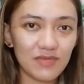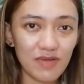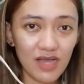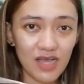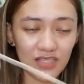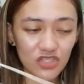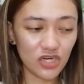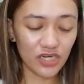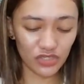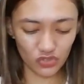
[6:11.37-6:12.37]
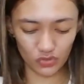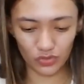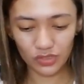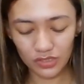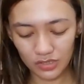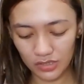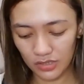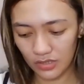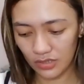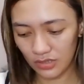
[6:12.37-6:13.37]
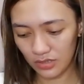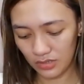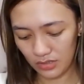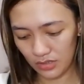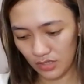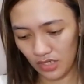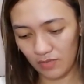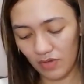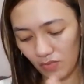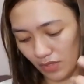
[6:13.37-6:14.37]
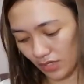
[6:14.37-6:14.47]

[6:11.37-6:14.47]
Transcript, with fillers: sa mga charger. Halimbawa,